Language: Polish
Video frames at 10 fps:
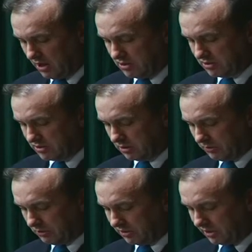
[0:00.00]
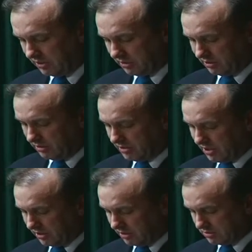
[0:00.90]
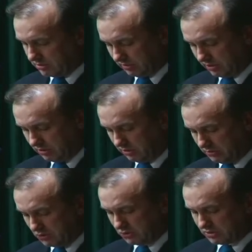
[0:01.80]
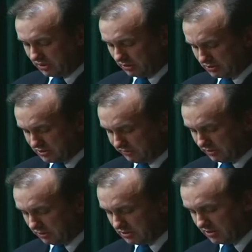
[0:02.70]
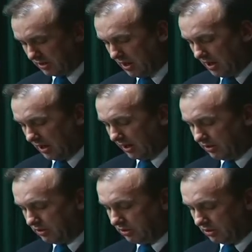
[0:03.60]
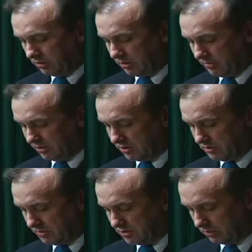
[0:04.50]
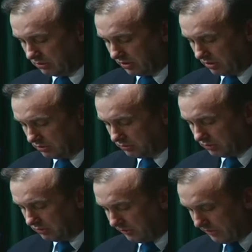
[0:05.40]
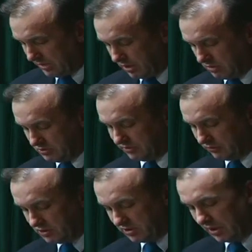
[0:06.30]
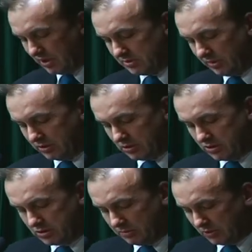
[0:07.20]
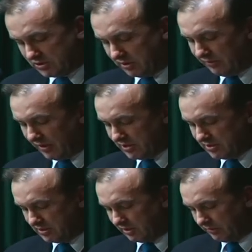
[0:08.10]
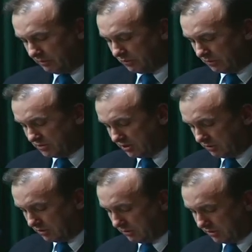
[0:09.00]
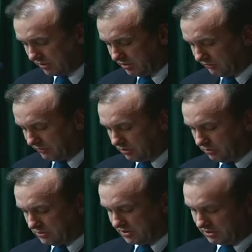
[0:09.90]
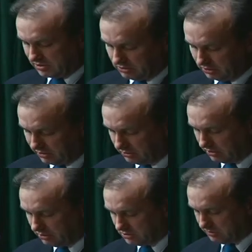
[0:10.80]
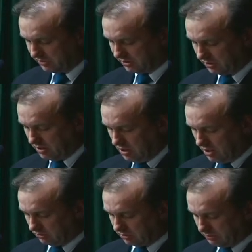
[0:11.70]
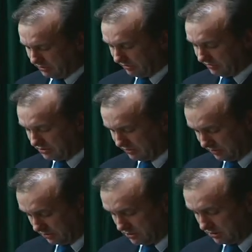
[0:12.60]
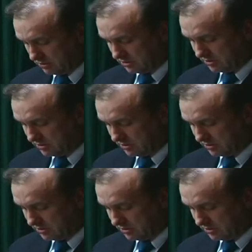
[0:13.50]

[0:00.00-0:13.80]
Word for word: że zrobił on karierę na miarę, jak są jedni Piłsudskiego czy Witosa, a inni Nikodema czy Króla Ubu. Przywódca charyzmatyczny czy polski Falstaff i przykład płatania figlów przez historię. To jedno z pytań, które pojawia się w tej książce.